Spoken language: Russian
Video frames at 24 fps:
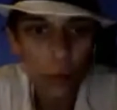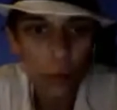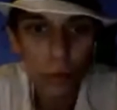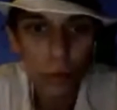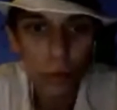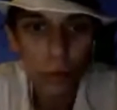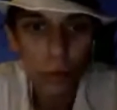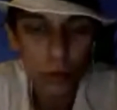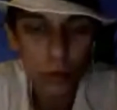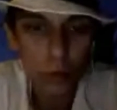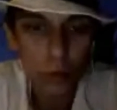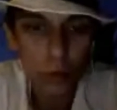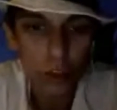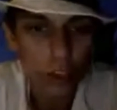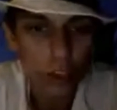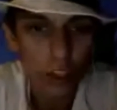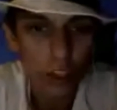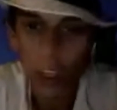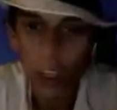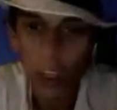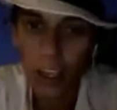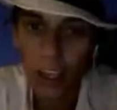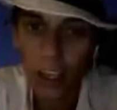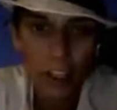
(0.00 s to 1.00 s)
сделаете в
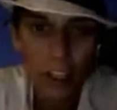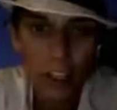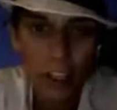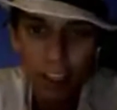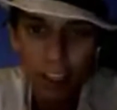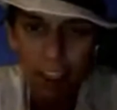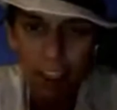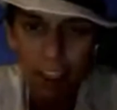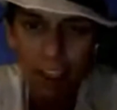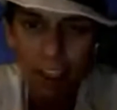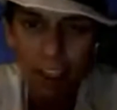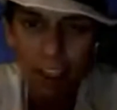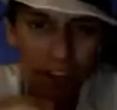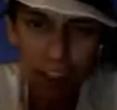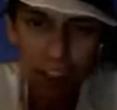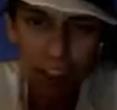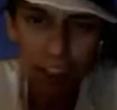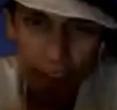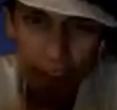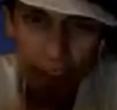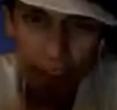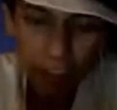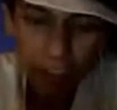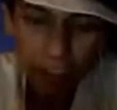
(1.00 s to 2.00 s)
любом случае.
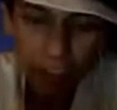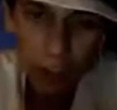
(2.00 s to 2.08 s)
Э,